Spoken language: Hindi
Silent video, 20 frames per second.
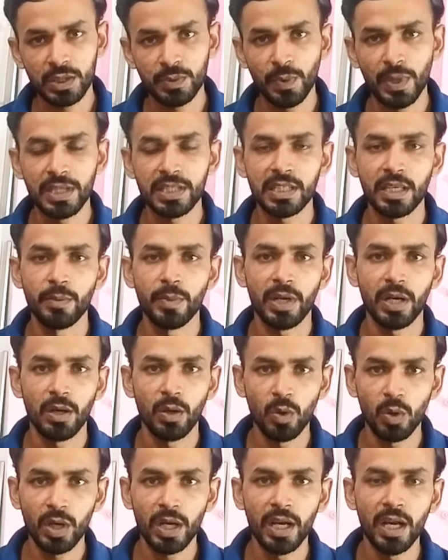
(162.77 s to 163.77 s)
आसपास के मेरे
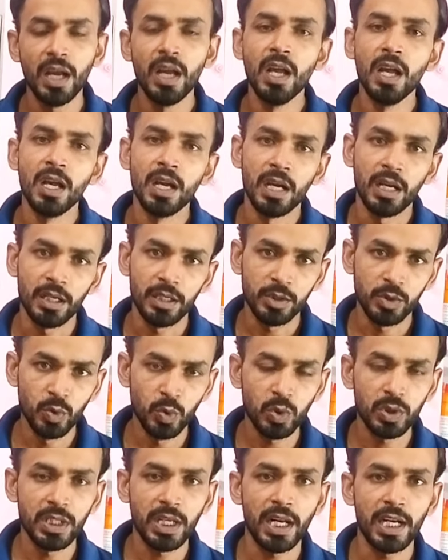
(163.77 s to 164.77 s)
लोग हैं
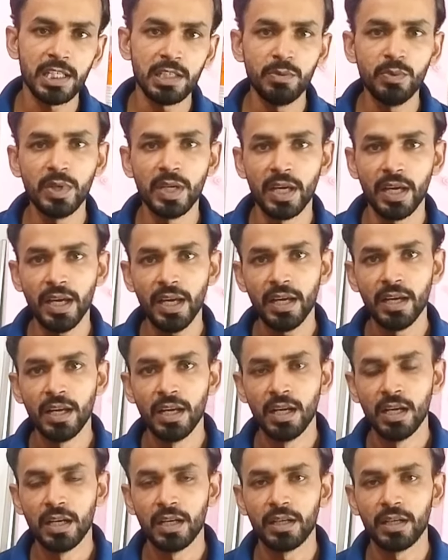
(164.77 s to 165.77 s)
दूर दराज भी हैं